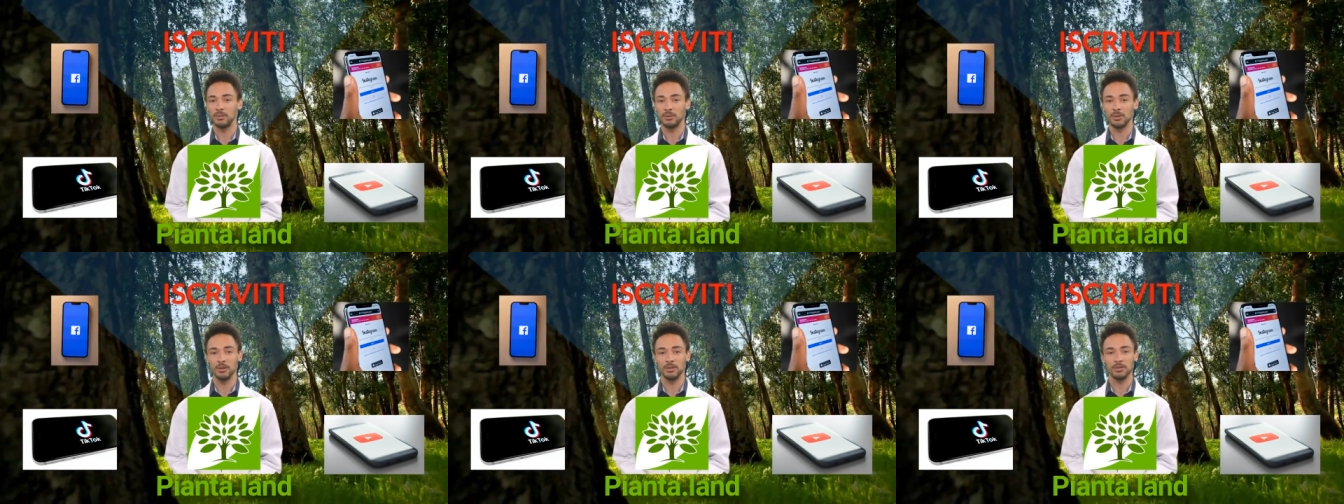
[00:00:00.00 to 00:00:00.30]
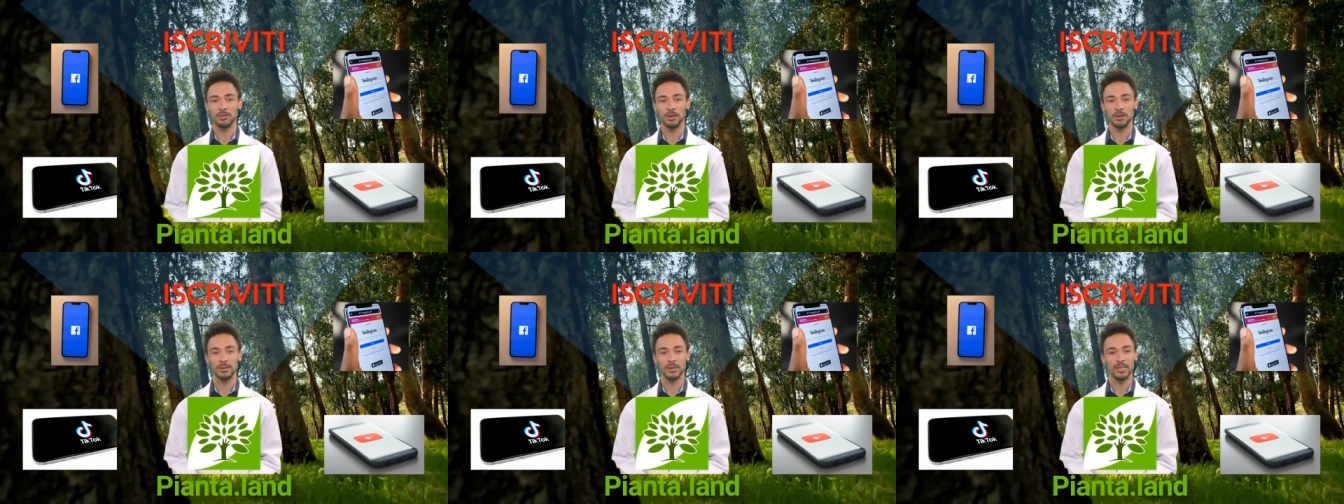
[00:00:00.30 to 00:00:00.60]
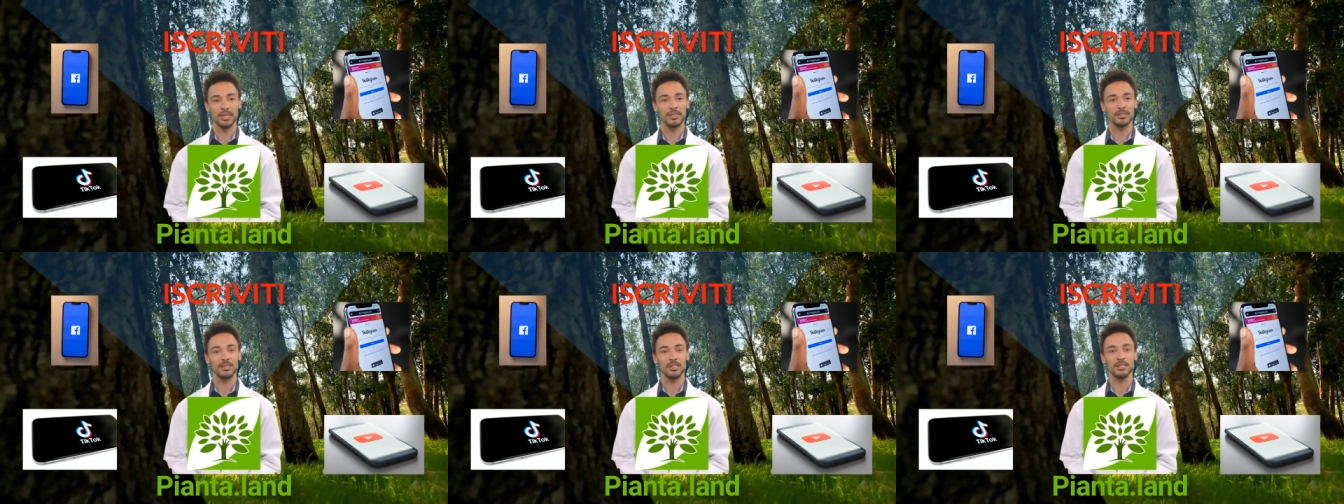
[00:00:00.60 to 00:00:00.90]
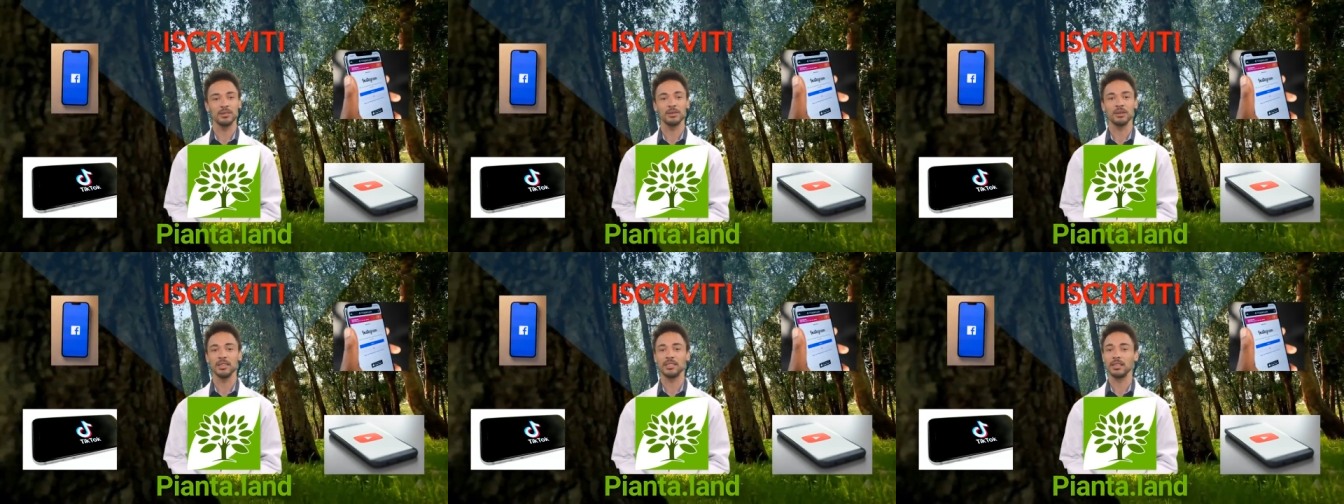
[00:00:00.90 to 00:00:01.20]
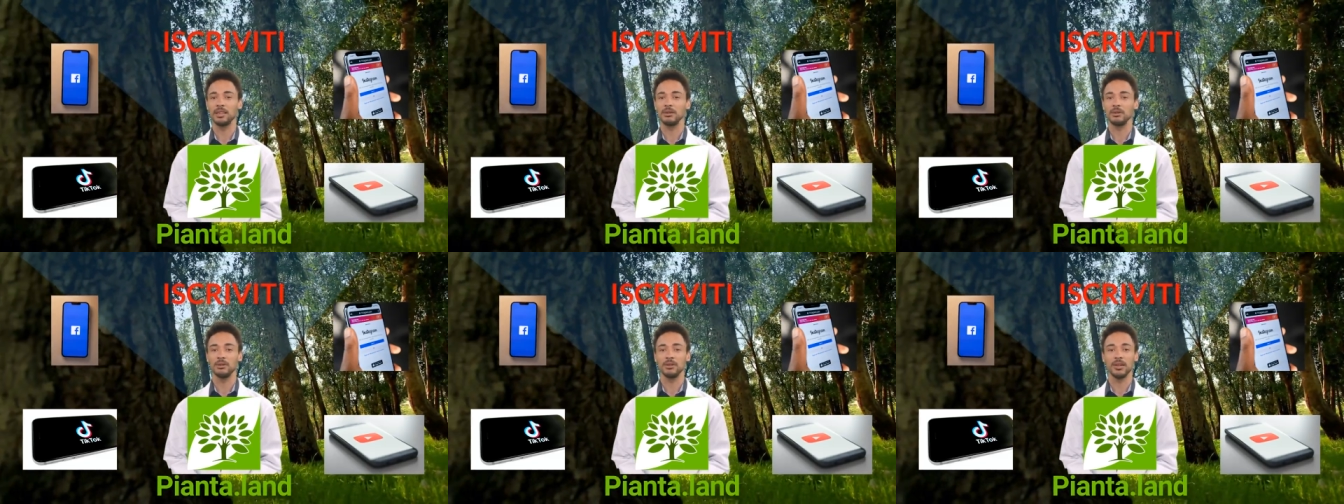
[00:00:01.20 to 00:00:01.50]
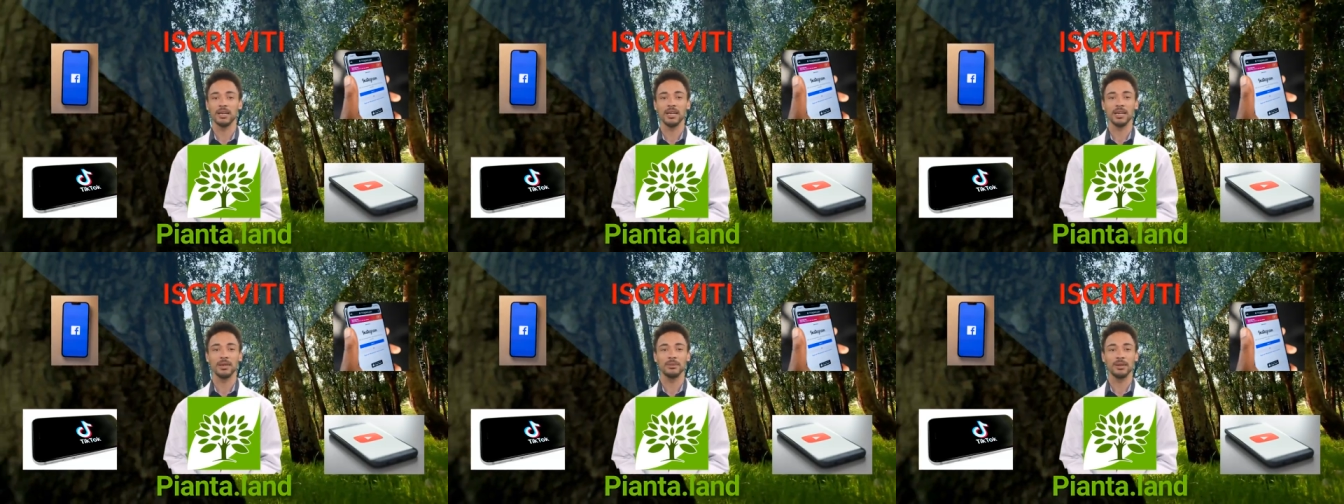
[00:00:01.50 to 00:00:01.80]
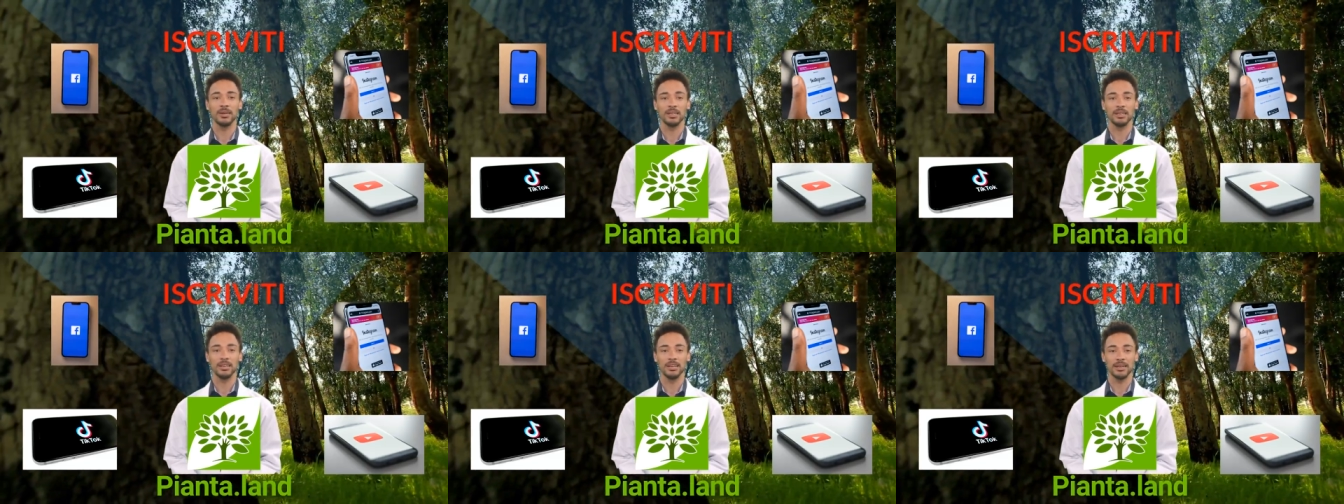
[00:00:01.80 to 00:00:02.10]
più informativi sulla salute e la
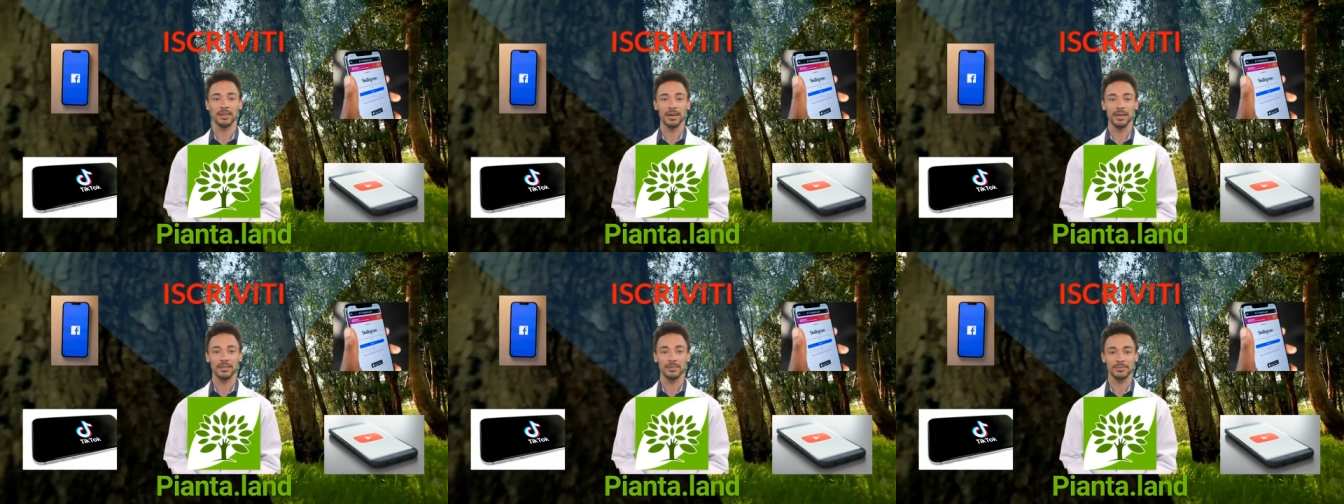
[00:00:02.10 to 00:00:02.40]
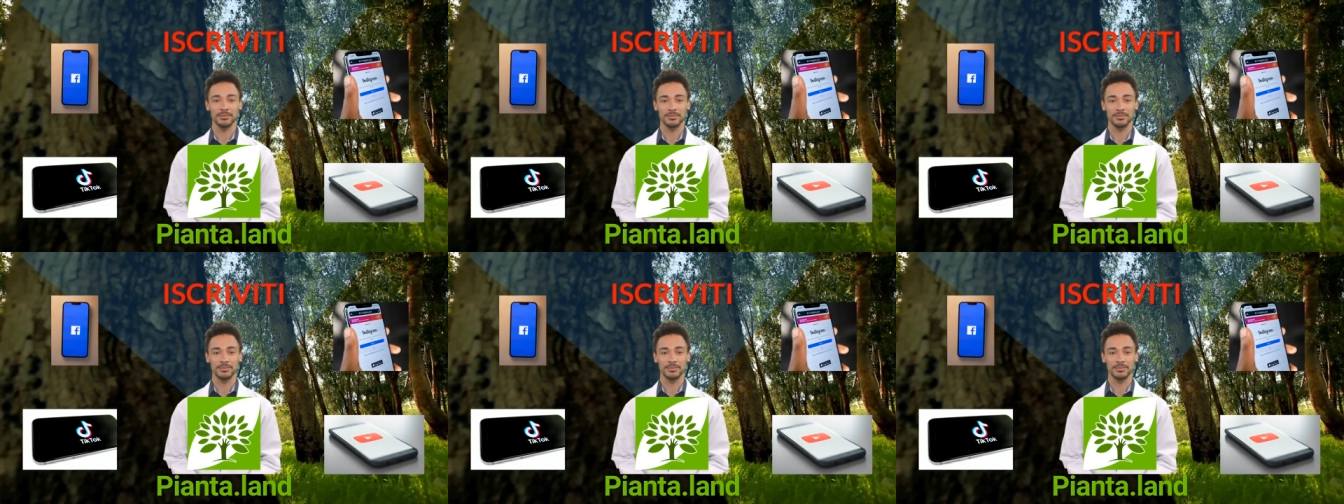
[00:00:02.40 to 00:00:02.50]
medicina.